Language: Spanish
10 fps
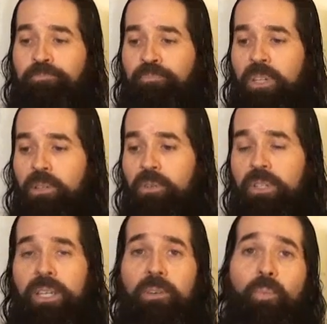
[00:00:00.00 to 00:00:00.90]

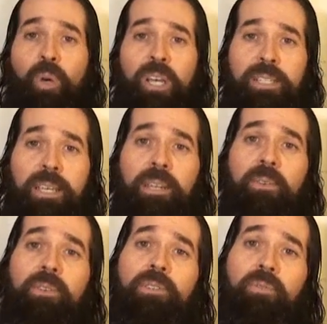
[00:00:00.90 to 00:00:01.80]
entonces hay un paz que
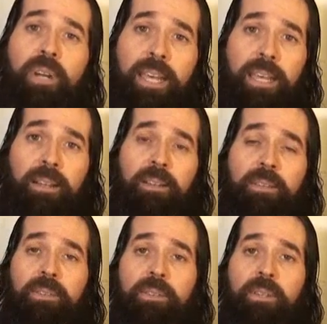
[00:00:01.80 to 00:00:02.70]
no es real,
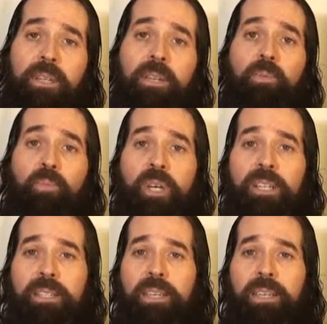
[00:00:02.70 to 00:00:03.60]
hay un
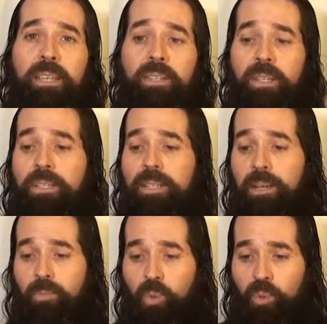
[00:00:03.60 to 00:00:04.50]
paz que es, es
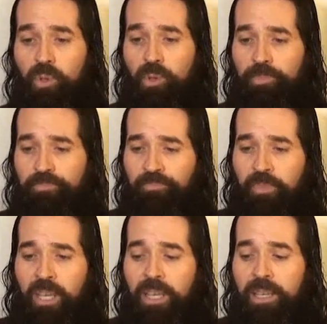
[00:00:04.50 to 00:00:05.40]
del mundo.
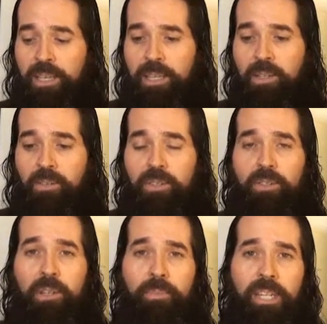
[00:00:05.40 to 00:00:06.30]
Entonces
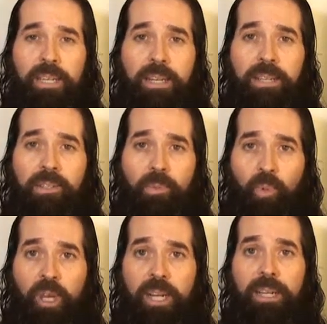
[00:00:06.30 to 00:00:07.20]
solamente Cristo
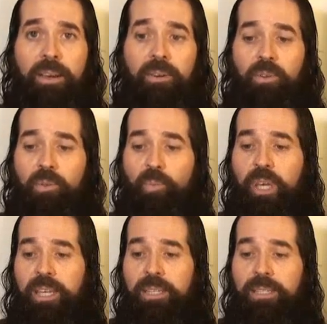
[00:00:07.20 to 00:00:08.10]
puede darnos
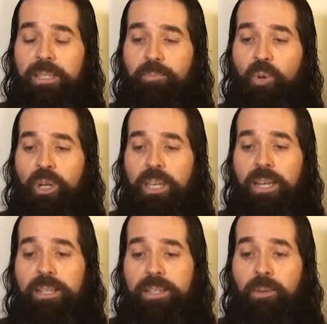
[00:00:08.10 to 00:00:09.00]
paz, porque
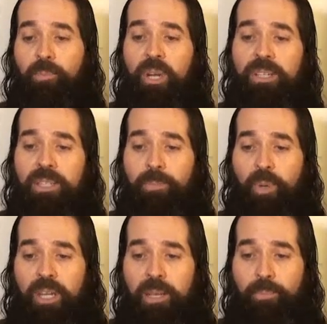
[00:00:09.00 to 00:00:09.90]
Él es el
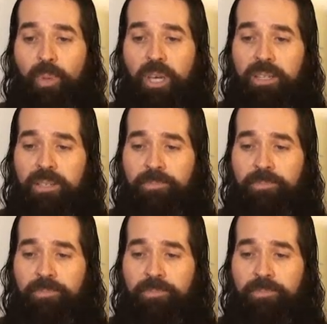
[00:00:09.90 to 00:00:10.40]
príncipe de paz.